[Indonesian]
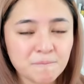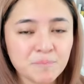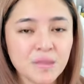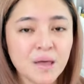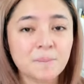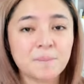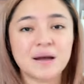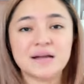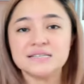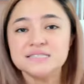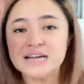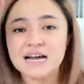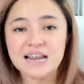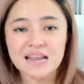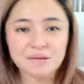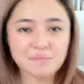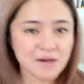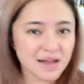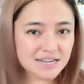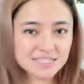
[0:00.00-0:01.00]
panjang
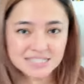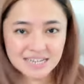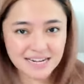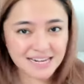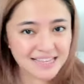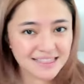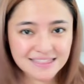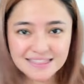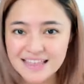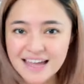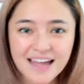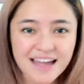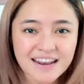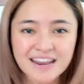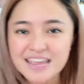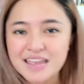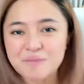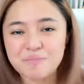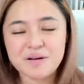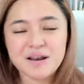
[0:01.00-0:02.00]
lebar cerita,
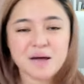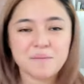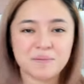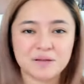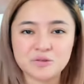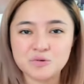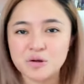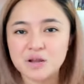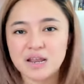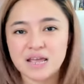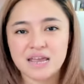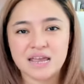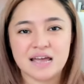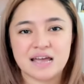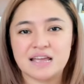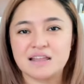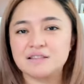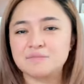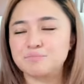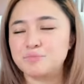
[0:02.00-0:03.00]
nanya pendapat gue, nanya
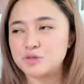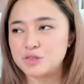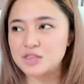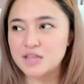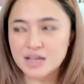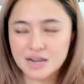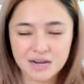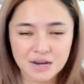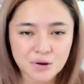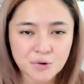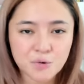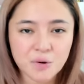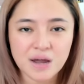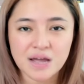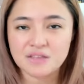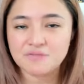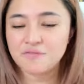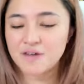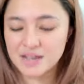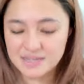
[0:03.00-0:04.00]
input dari gue,
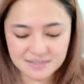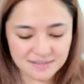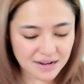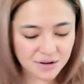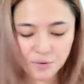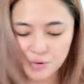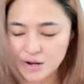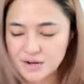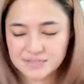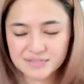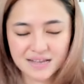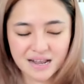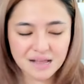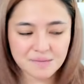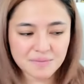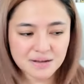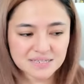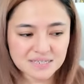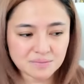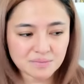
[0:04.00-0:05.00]
advice dari gue dan segala
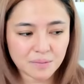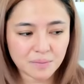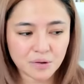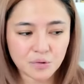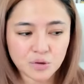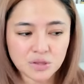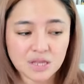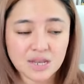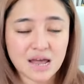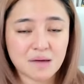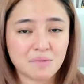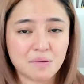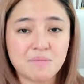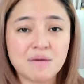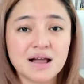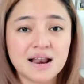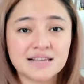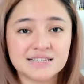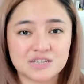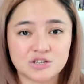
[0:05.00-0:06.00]
macam, tapi gue tidak
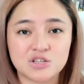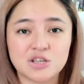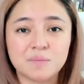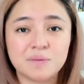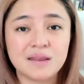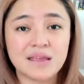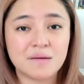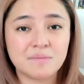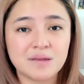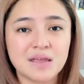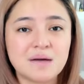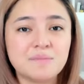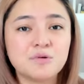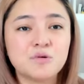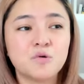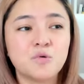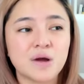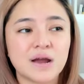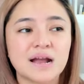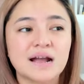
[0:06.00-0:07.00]
membalas itu, tapi diam-diam
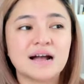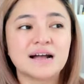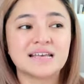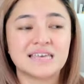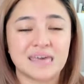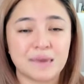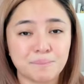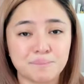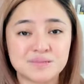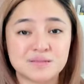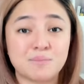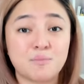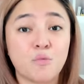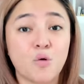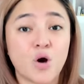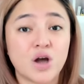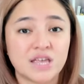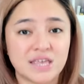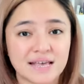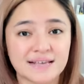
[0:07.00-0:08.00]
gue ngekeep
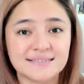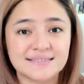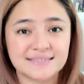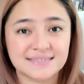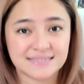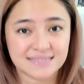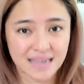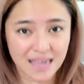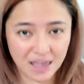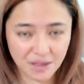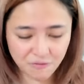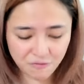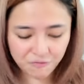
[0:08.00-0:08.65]
semuanya safe.